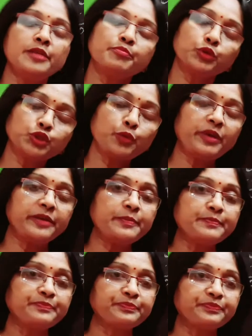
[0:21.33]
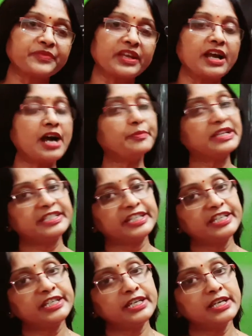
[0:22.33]
প্রথমে আমরা জেনে
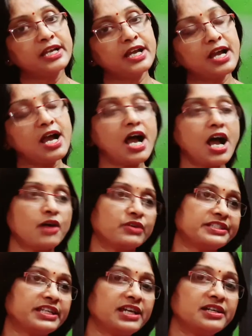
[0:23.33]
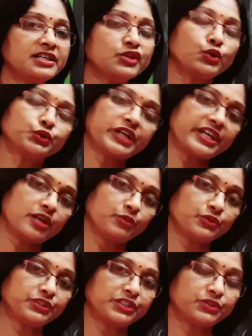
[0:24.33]
নিই হাওড়া জেলা কোথায়
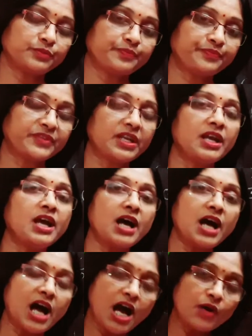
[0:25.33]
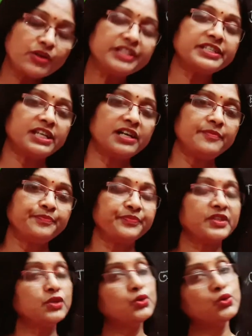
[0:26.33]
অবস্থিত হাওড়া জেলা
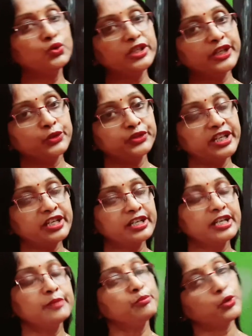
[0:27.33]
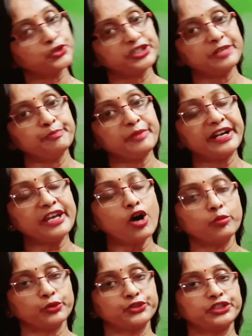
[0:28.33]
হুগলি নদীর পশ্চিম পাড়ে
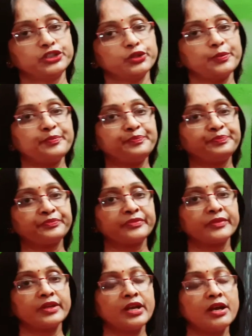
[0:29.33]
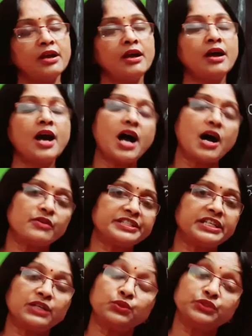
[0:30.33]
অবস্থিত হাওড়া
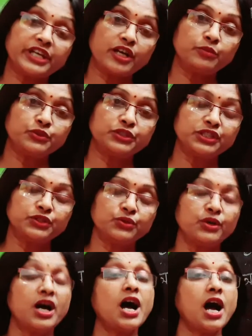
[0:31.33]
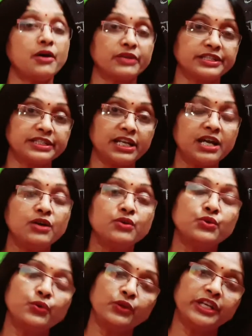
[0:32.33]
জেলা কোথায় অবস্থিত হাওড়া জেলা
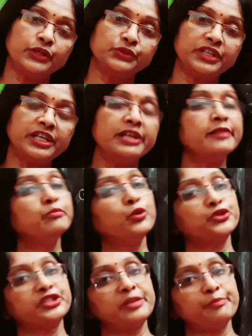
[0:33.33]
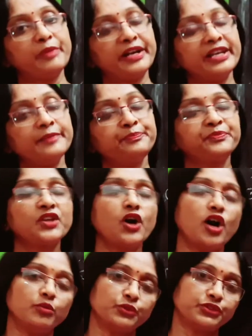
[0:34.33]
হুগলি নদীর পশ্চিম পাড়ে
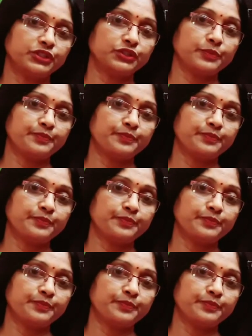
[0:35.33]
অবস্থিত